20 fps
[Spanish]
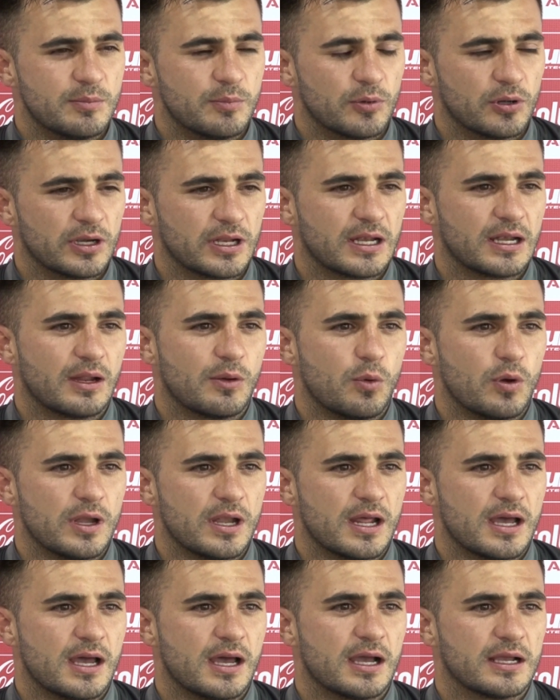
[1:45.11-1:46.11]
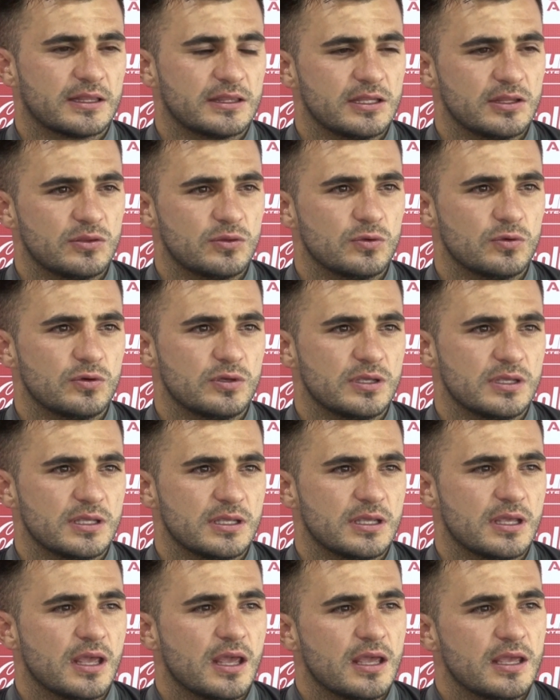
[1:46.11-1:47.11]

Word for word: ponerle buena actitud y